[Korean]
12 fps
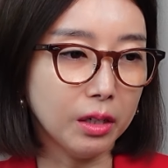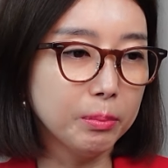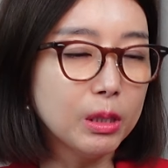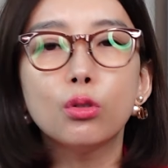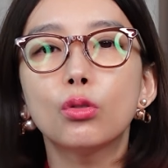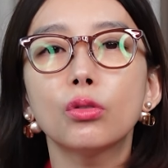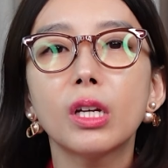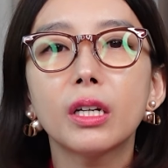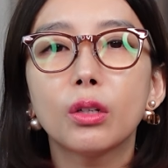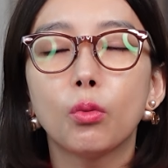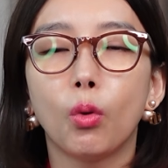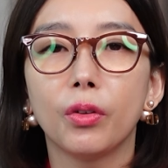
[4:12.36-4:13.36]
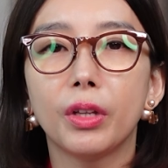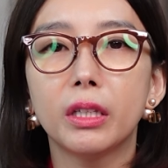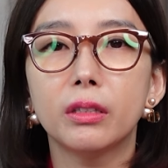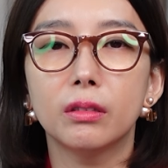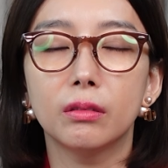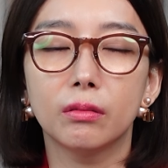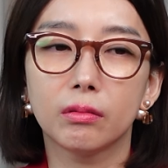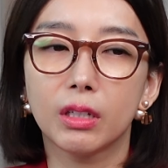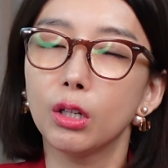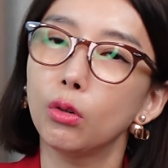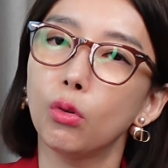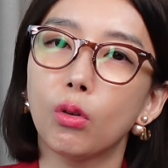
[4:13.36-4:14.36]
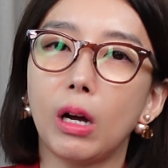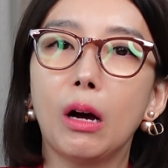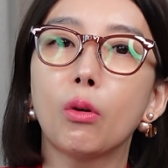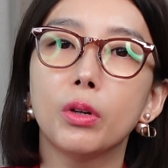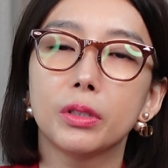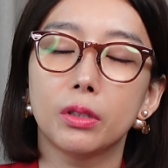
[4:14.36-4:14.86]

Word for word: 민주당이 원하는 길로 가고